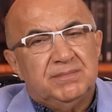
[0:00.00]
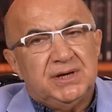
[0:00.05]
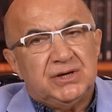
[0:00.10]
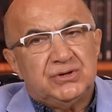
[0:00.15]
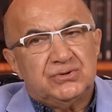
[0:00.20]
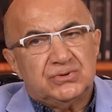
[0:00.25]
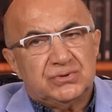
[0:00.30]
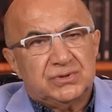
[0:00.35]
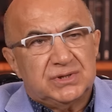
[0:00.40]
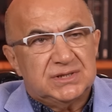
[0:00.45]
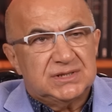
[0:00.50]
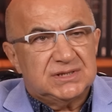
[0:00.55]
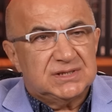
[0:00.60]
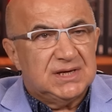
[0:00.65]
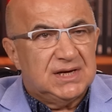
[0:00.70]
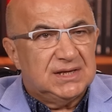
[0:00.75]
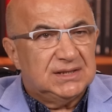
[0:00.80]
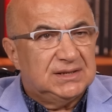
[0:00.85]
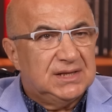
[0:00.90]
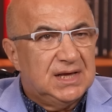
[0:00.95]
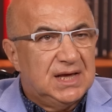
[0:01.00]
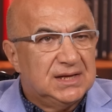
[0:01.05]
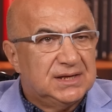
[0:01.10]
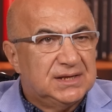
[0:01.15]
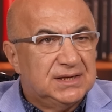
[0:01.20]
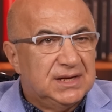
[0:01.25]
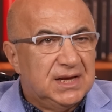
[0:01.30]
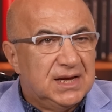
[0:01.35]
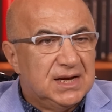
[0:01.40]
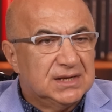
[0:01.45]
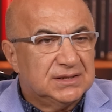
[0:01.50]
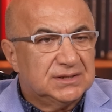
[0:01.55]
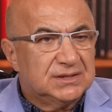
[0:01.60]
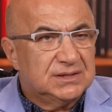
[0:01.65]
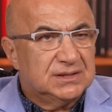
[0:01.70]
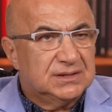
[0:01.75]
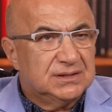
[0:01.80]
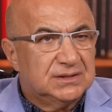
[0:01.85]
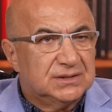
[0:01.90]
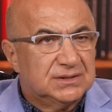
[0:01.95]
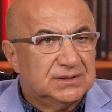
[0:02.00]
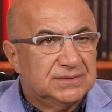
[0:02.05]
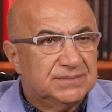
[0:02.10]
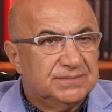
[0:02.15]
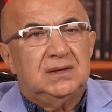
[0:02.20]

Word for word: Pek çok insan telkine yatkındır.